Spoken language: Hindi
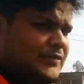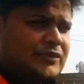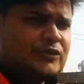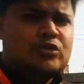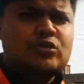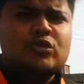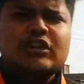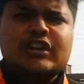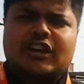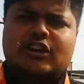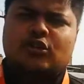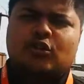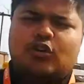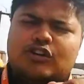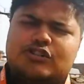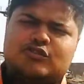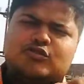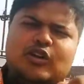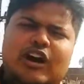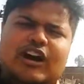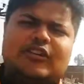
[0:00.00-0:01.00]
दूर के ढोल
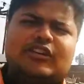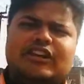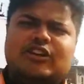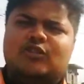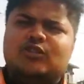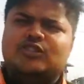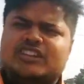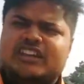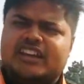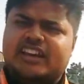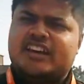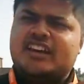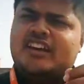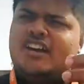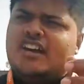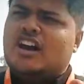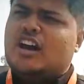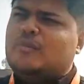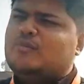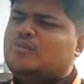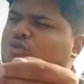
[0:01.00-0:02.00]
सुहावने होते हैं
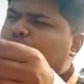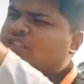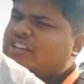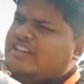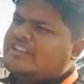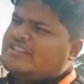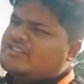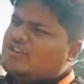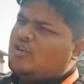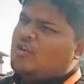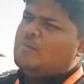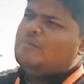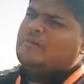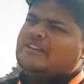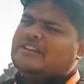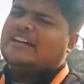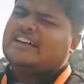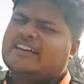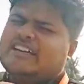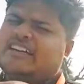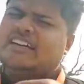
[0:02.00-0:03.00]
हम दूसरी जगहों पे
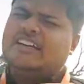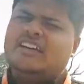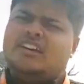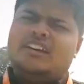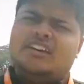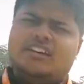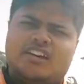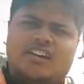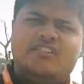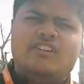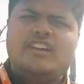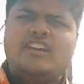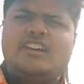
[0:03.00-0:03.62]
जाके कवर